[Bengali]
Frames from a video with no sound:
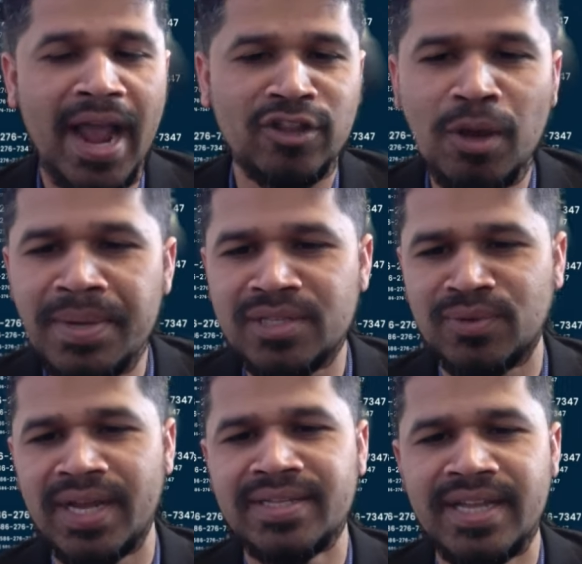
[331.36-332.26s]
একদম
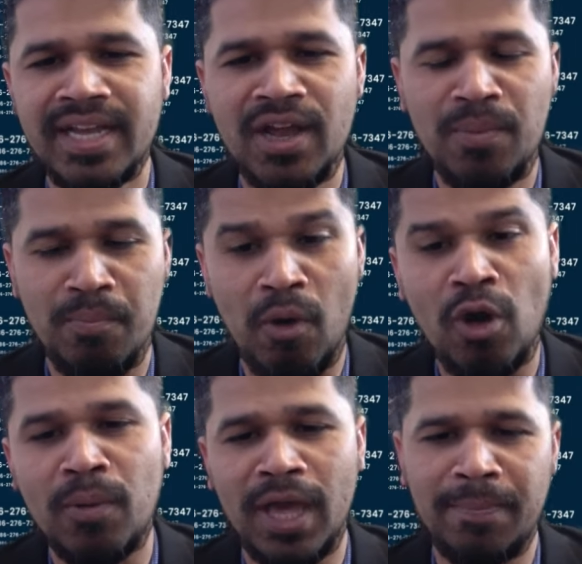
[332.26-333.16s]
স্ক্র্যাচ থেকে
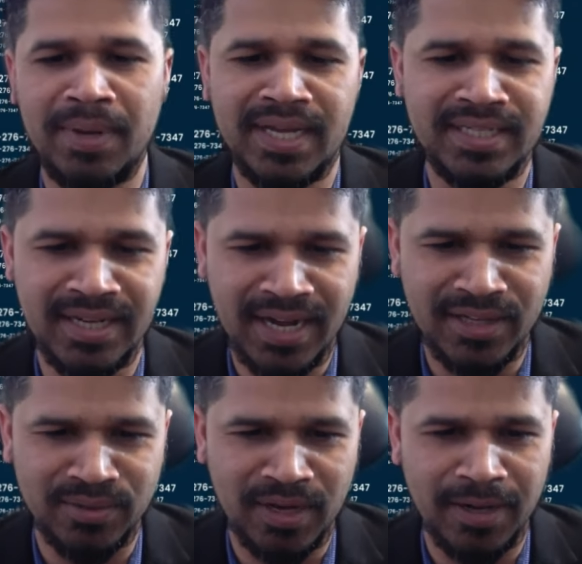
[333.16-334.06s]
বড় বড় অ্যাপ্লিকেশনে
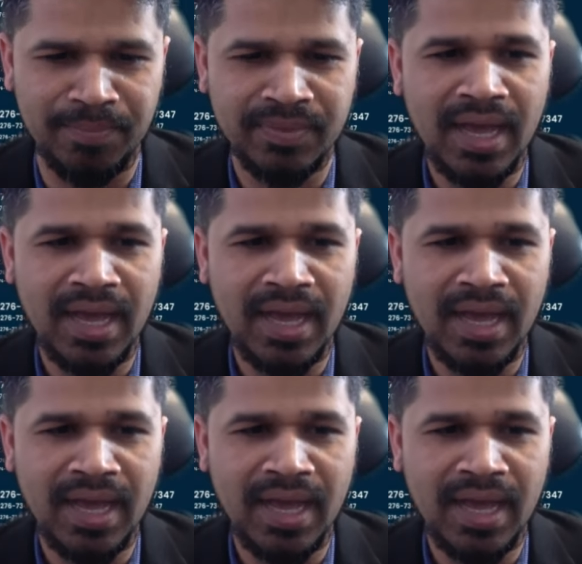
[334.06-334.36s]
কাজ করা